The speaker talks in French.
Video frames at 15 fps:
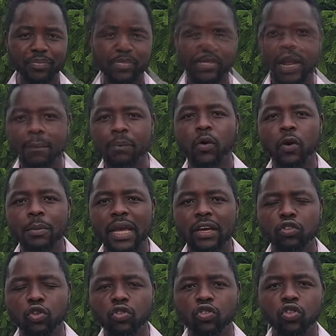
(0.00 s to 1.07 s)
La première
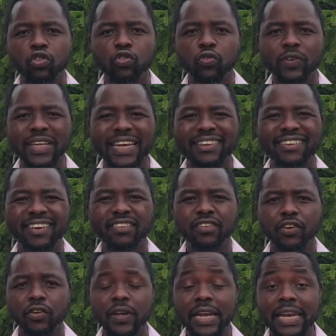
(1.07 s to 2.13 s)
chose que je voudrais dire, c'est
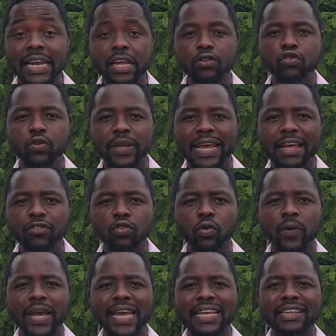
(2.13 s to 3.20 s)
que l'éducation
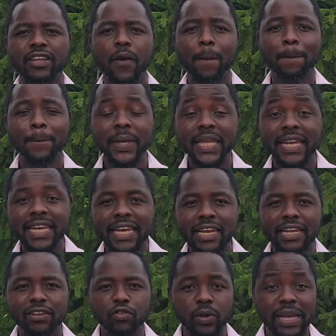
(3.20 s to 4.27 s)
est un pilier,
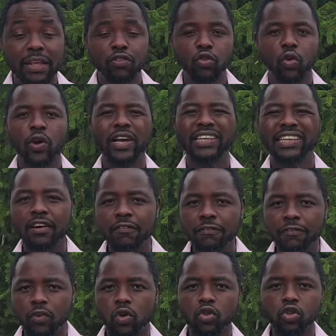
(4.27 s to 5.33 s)
l'éducation est un
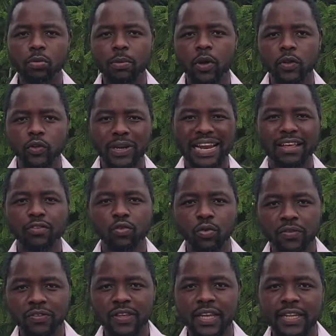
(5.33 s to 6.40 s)
fondement de la
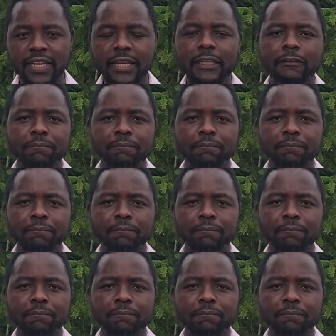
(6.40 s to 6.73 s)
société.